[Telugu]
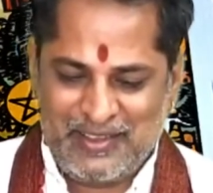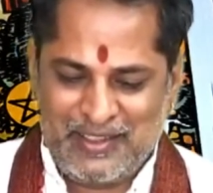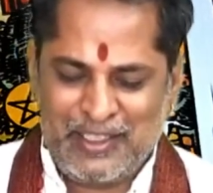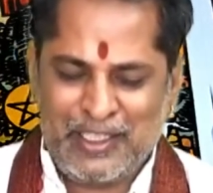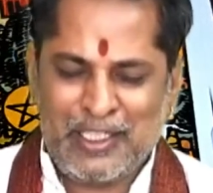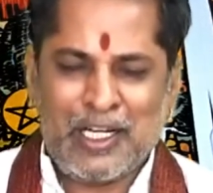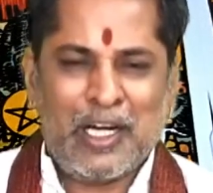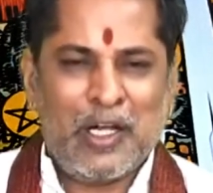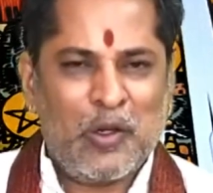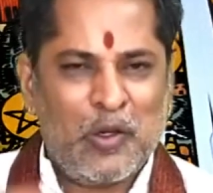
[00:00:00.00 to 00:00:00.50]

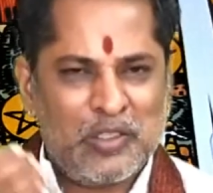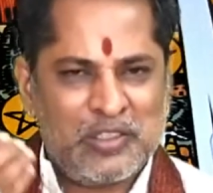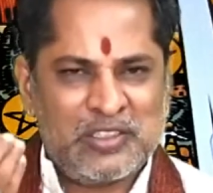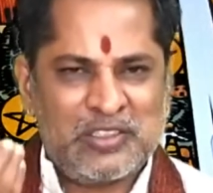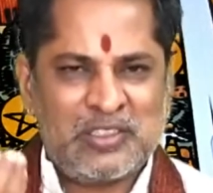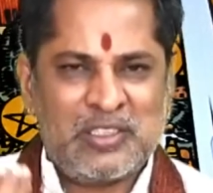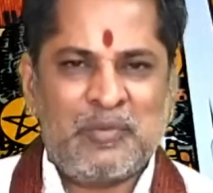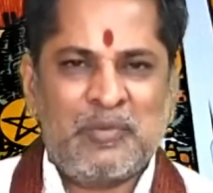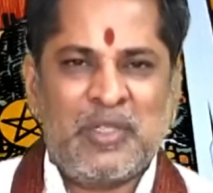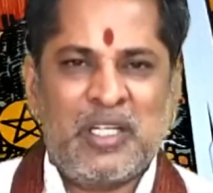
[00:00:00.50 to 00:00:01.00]
ఇంకా
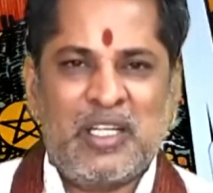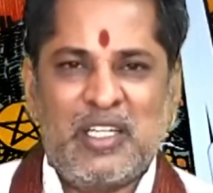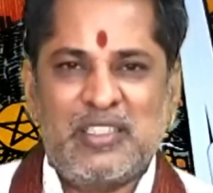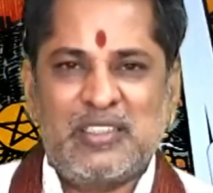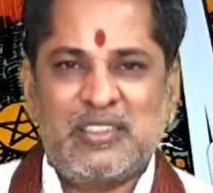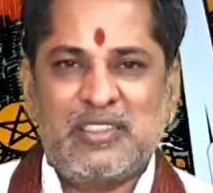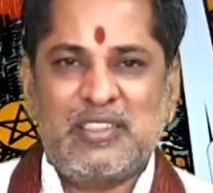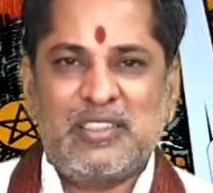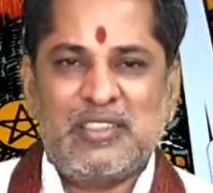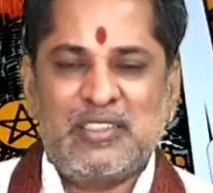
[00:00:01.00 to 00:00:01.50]
ఆలోచించడం
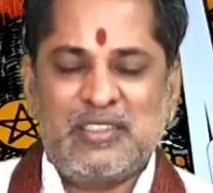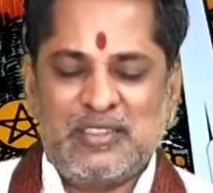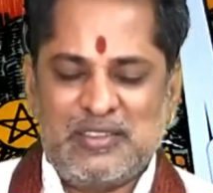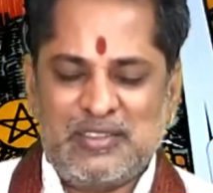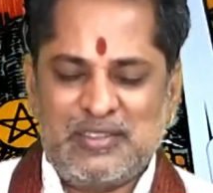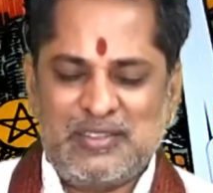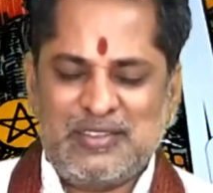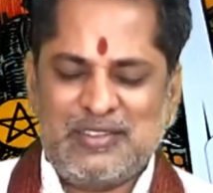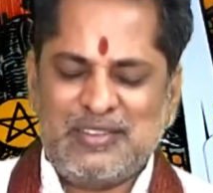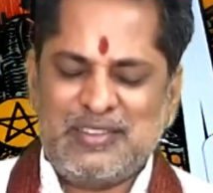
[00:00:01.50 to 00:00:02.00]
మానేసి
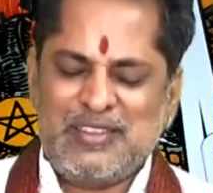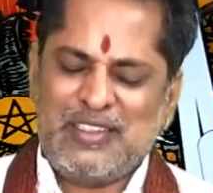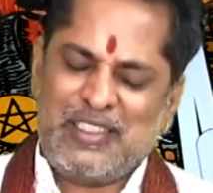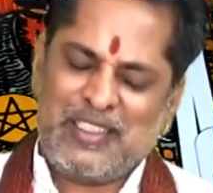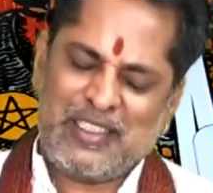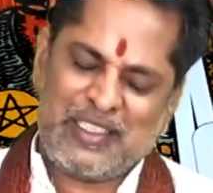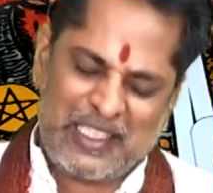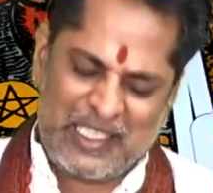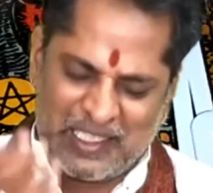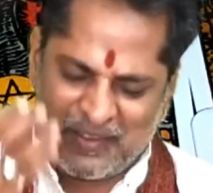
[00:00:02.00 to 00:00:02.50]

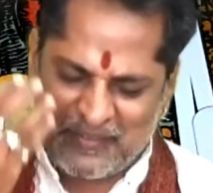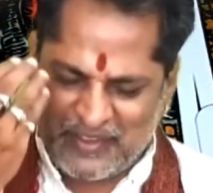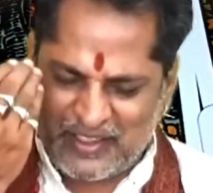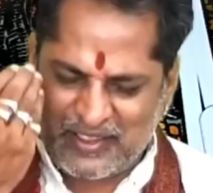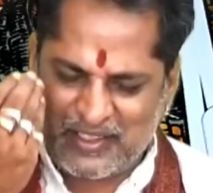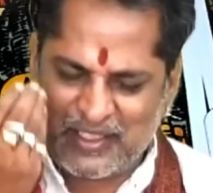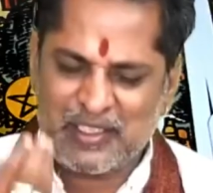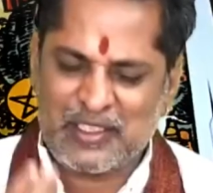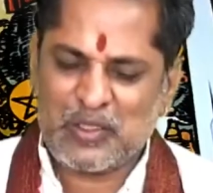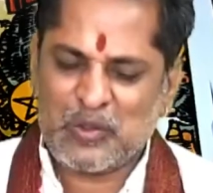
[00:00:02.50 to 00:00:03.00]

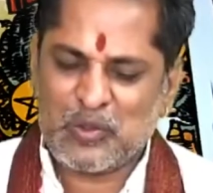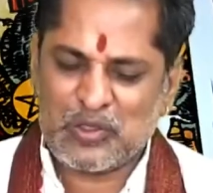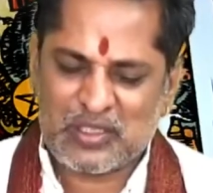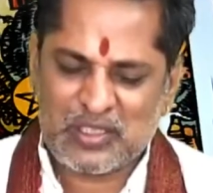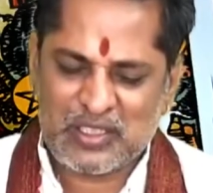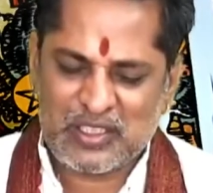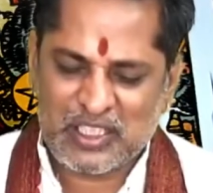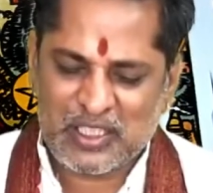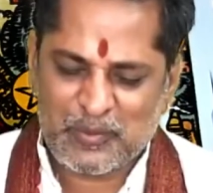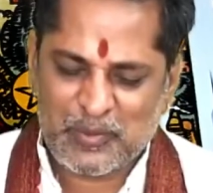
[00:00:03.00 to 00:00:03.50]
ఇంకేమైతే అది
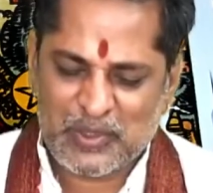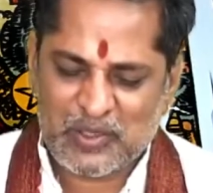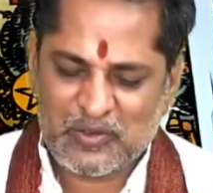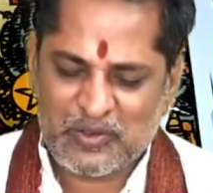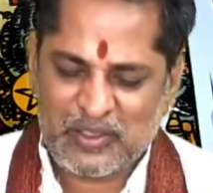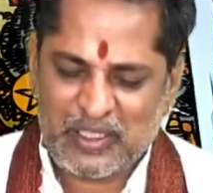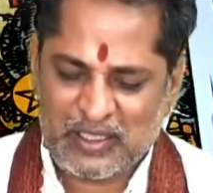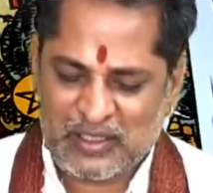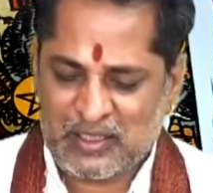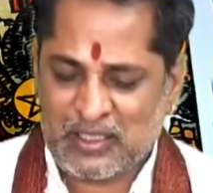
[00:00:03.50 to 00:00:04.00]
అవుతుంది ఇంకా మనం
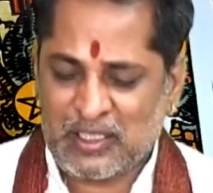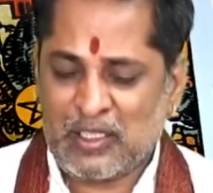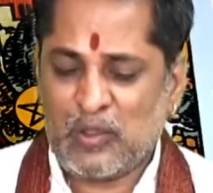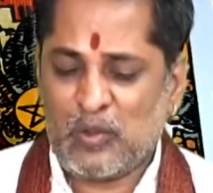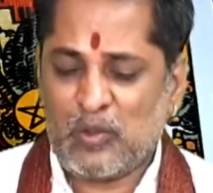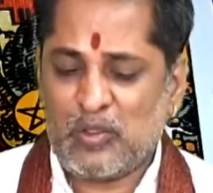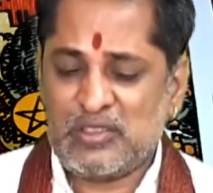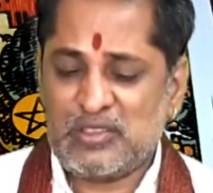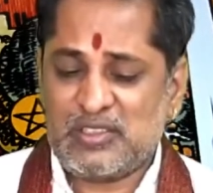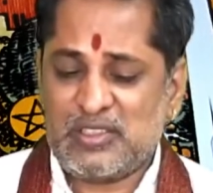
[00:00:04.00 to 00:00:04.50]
ఎంత
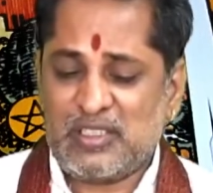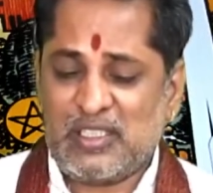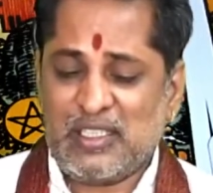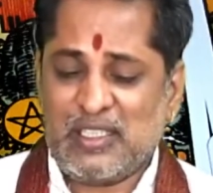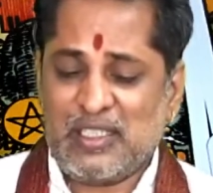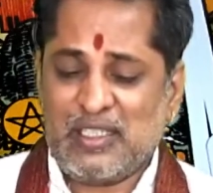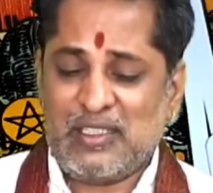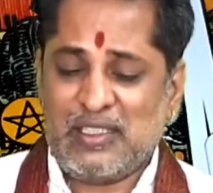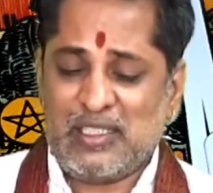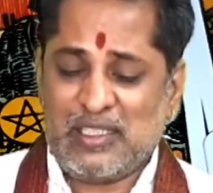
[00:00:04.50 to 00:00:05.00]
ఆలోచించినా
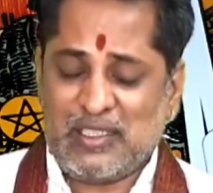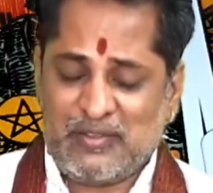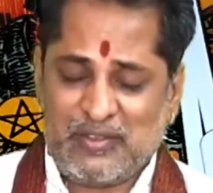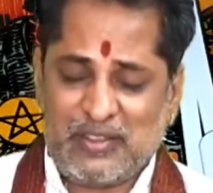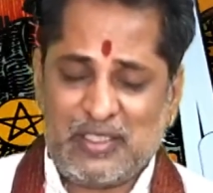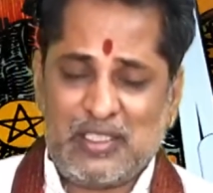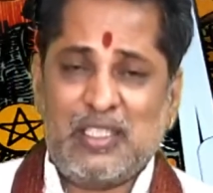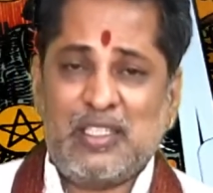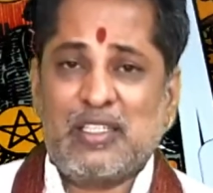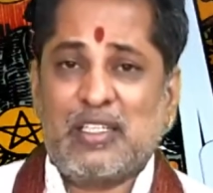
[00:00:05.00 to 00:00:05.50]
కానీ
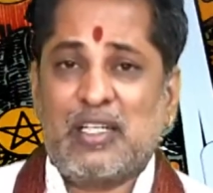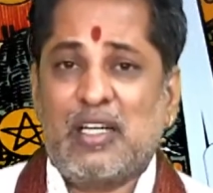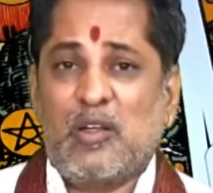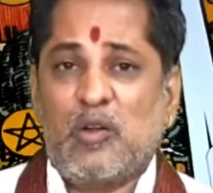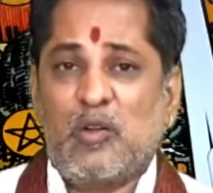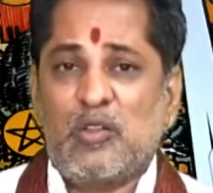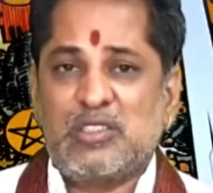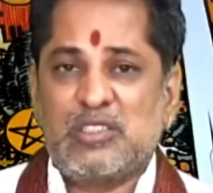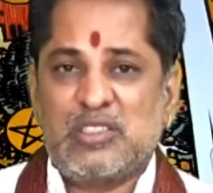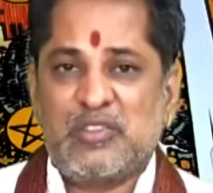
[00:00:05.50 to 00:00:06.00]
ఎవరిన దానికి
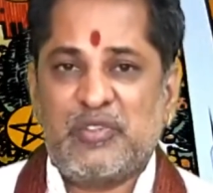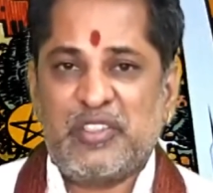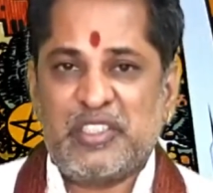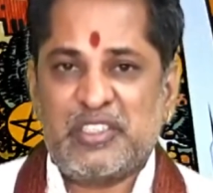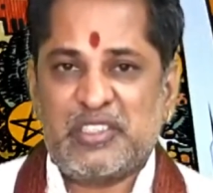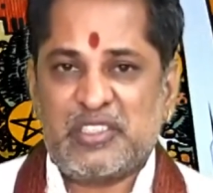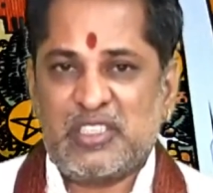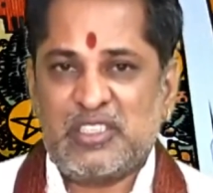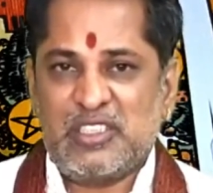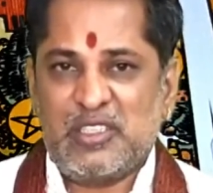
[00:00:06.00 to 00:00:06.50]
ఆలోచించి
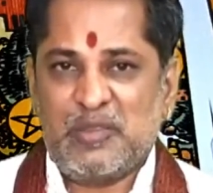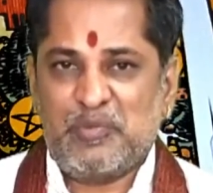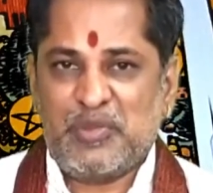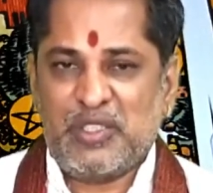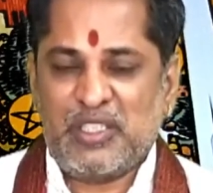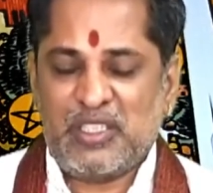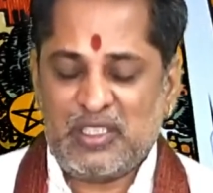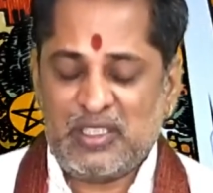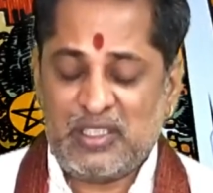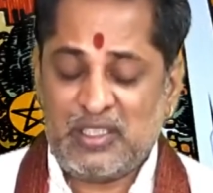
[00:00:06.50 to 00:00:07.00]
వేస్ట్ అని
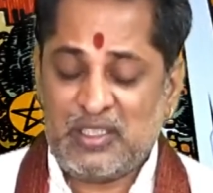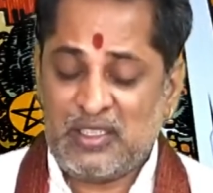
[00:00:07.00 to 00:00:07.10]
చెప్పని